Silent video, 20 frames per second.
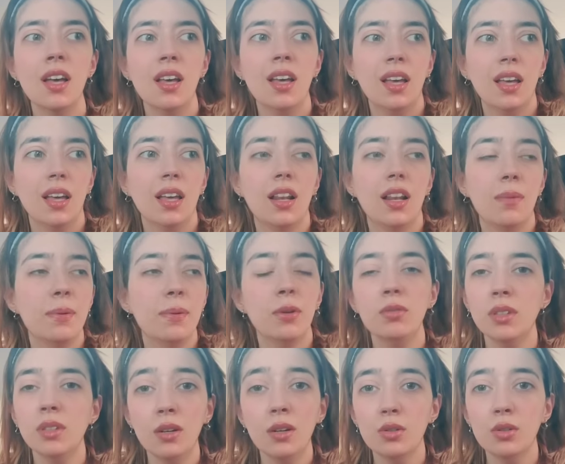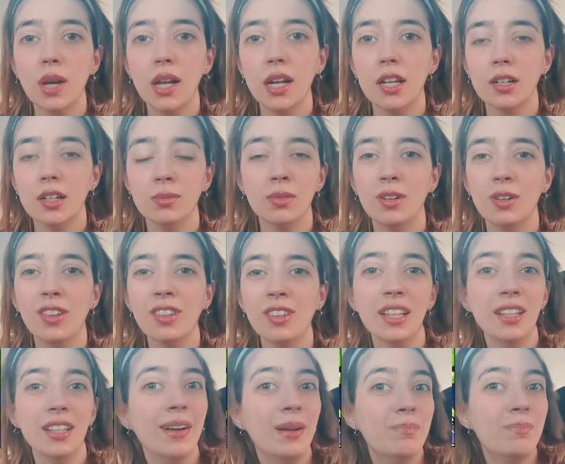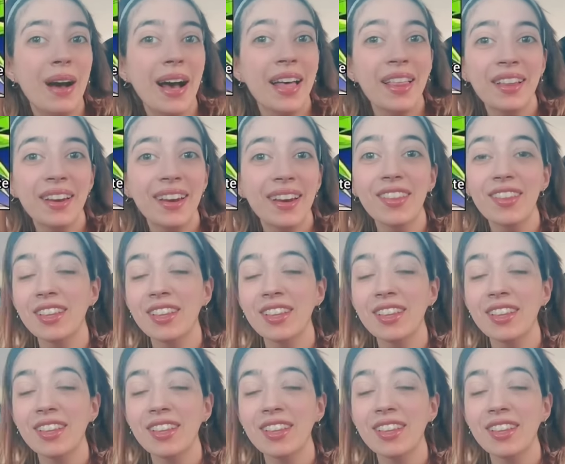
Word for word: eh, las preguntas usuales, como ¿dónde estaba el padre?